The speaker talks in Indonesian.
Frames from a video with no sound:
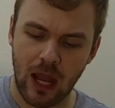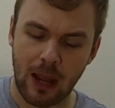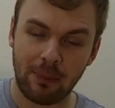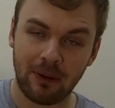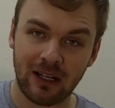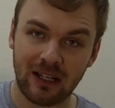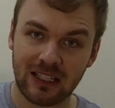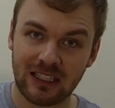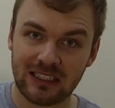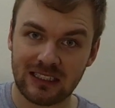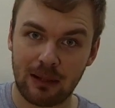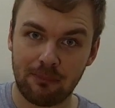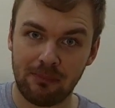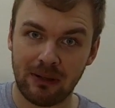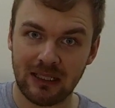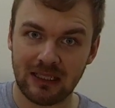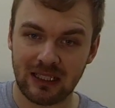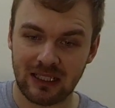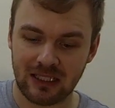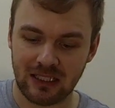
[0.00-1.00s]
Apalagi
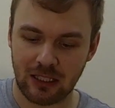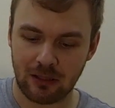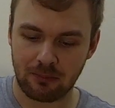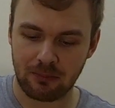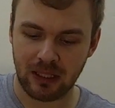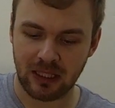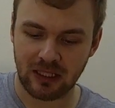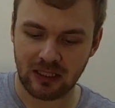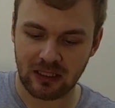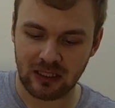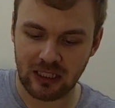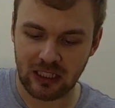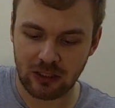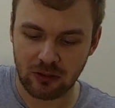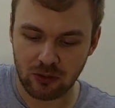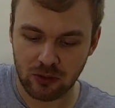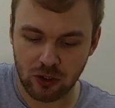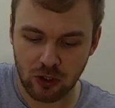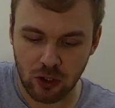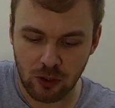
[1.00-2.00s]
sambalnya yang bikin
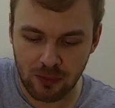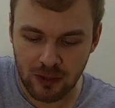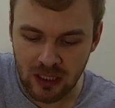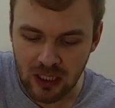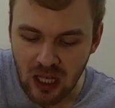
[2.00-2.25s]
itu cukup